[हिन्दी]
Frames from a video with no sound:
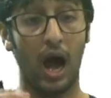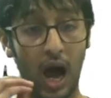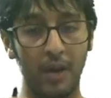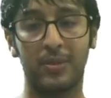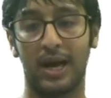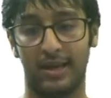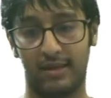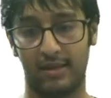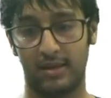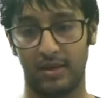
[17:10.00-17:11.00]
अब गाइस
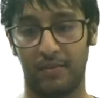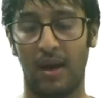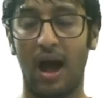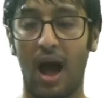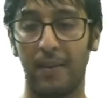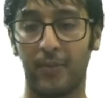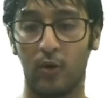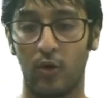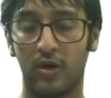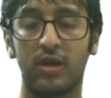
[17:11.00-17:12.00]
मैं आपको
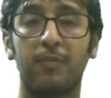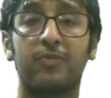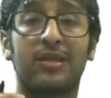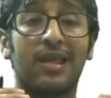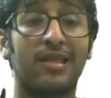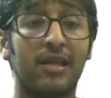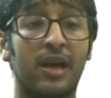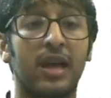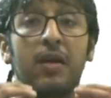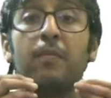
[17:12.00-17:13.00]
सब सबसे ज़्यादा
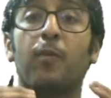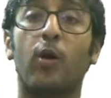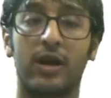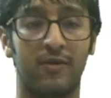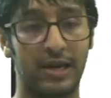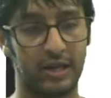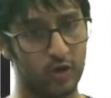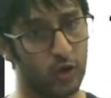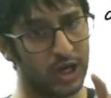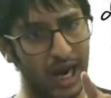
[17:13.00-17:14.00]
इंपॉर्टेंट वाली चीज़ जो
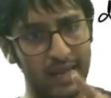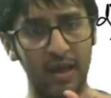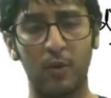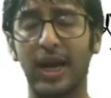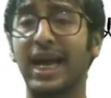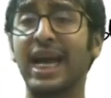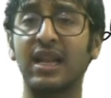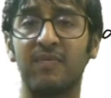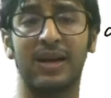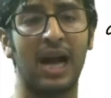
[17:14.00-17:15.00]
शायद से आपको एट्थ
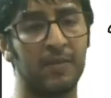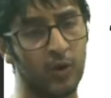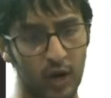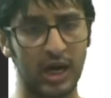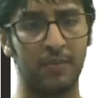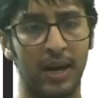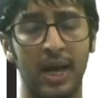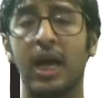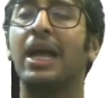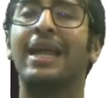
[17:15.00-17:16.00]
में काम थोड़ा कम आए
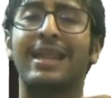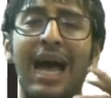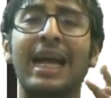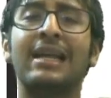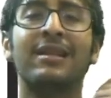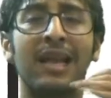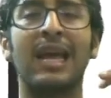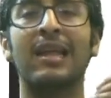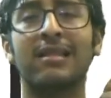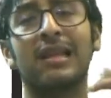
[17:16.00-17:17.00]
नाइन्थ
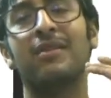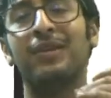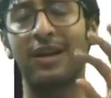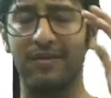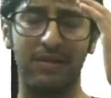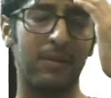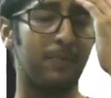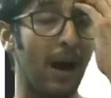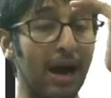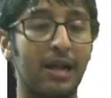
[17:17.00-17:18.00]
टेंथ इलेवन ट्वेल्थ में
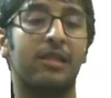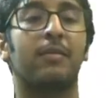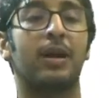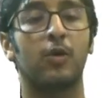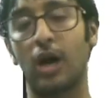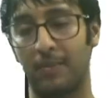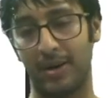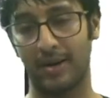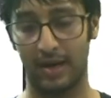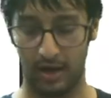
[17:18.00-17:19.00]
पागल समान आपको काम में
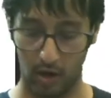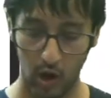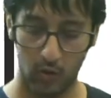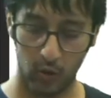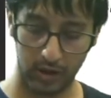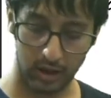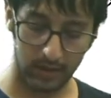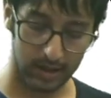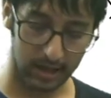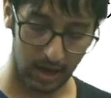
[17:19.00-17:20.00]
आना है वो चीज़ मैं
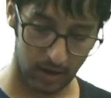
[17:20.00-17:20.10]
सिखा रहा हूँ